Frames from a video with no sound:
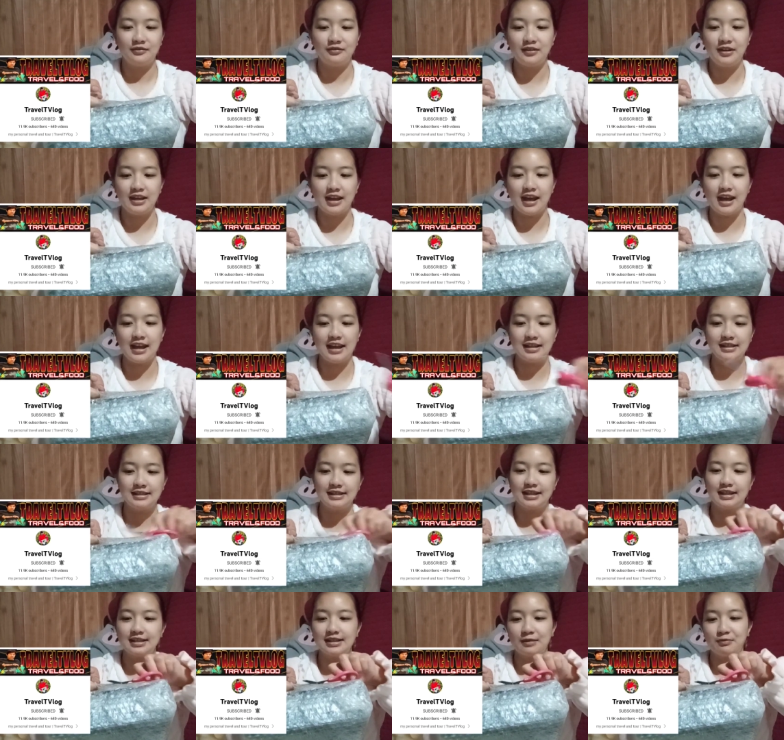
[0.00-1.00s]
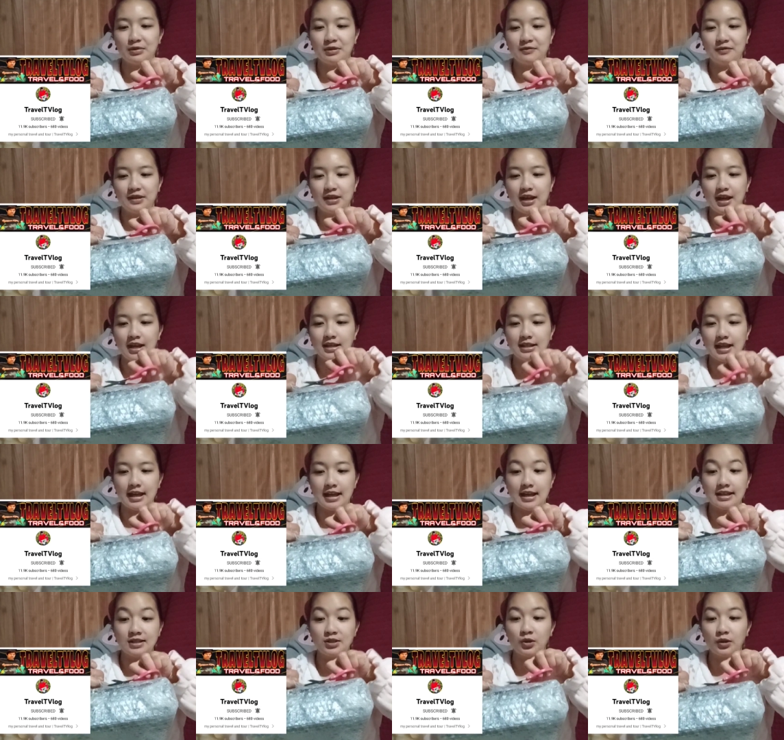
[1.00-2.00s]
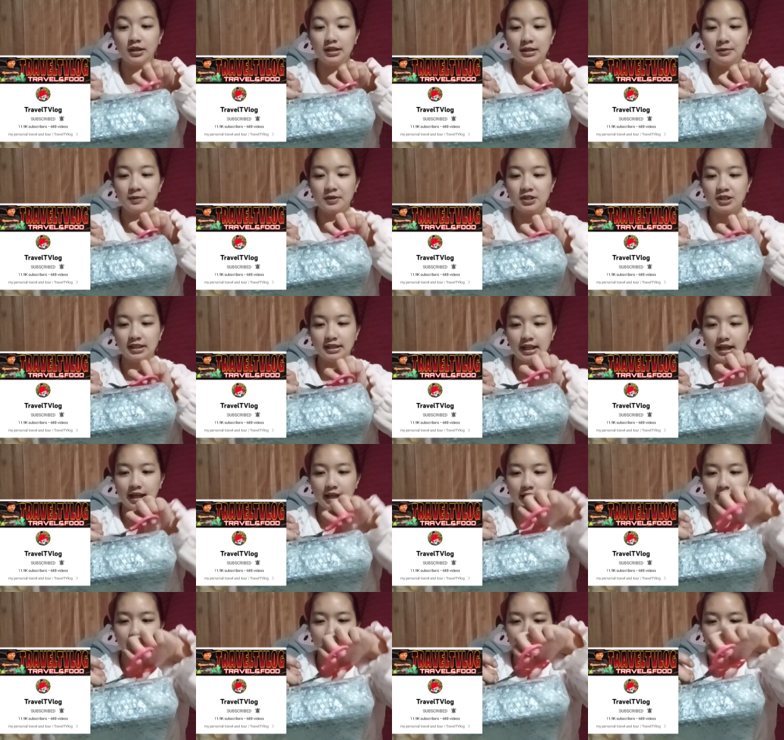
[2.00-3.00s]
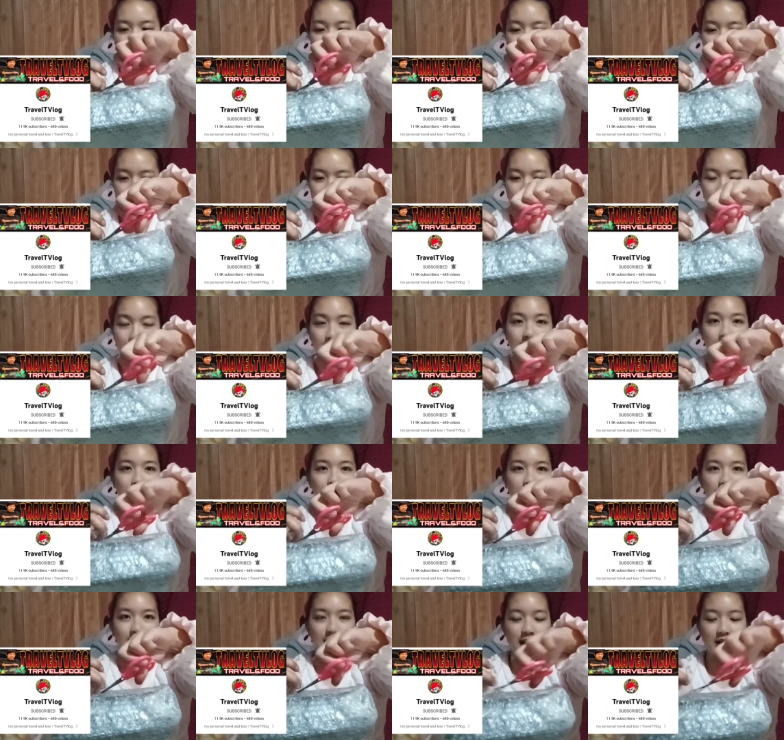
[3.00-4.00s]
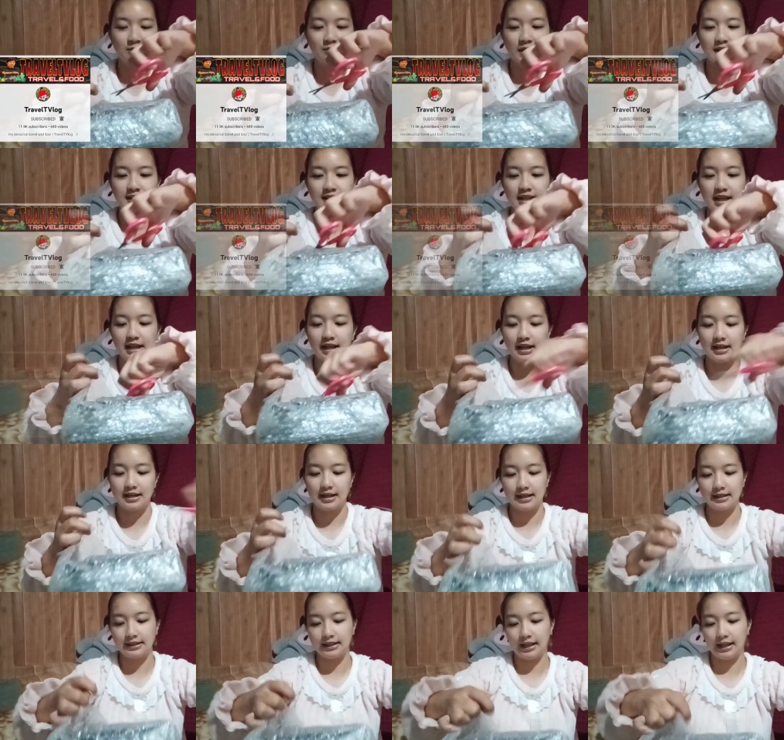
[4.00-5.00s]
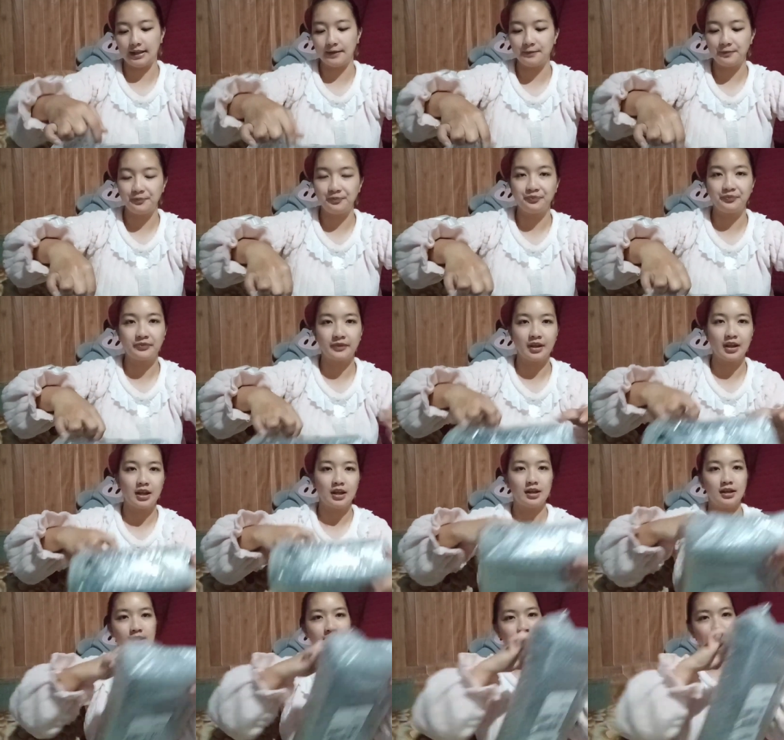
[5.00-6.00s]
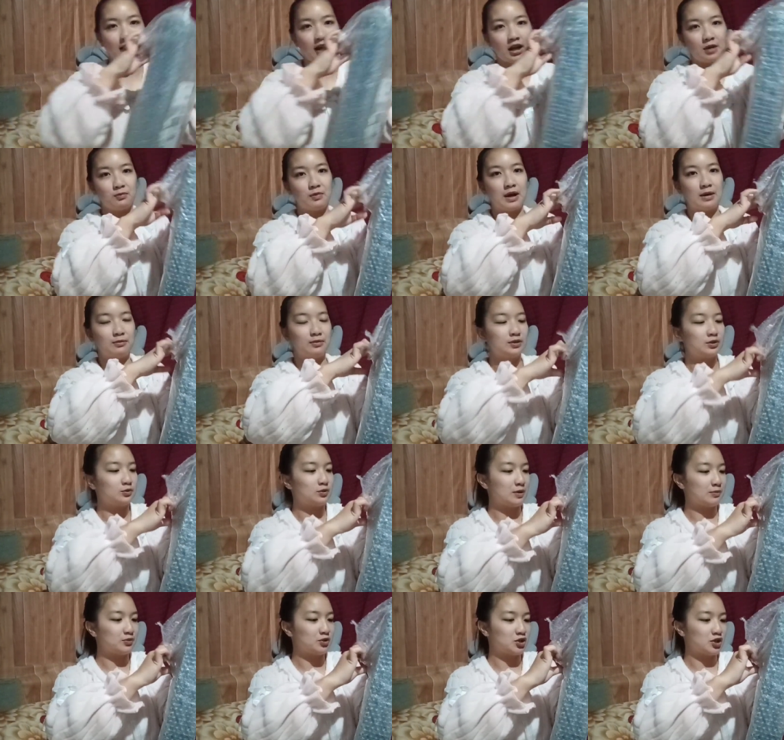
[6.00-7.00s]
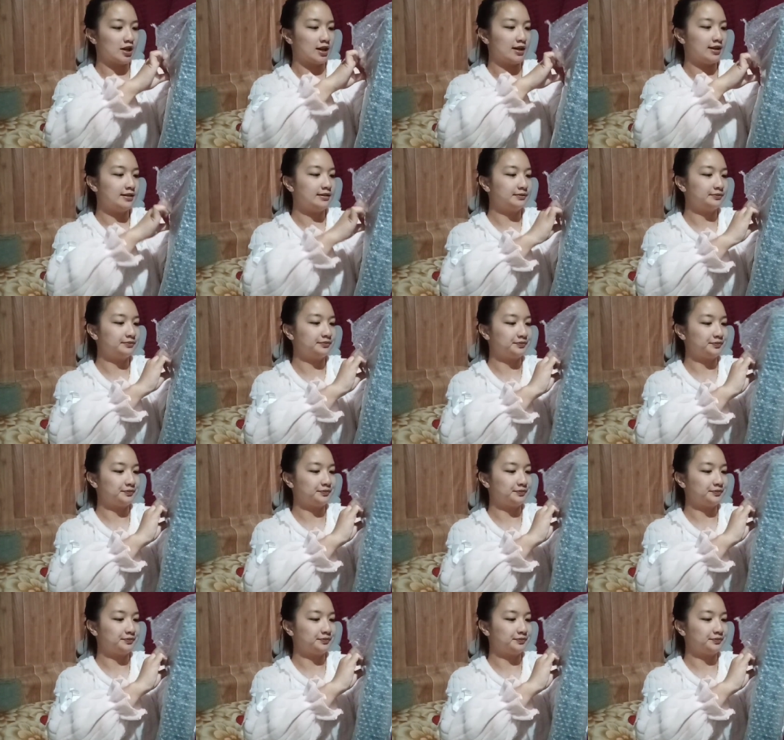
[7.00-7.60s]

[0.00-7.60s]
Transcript: V8, sa pa V8. Ayan, so hindi pa siya talaga na i-unbox talaga natin. Naka-bubble wrap siya.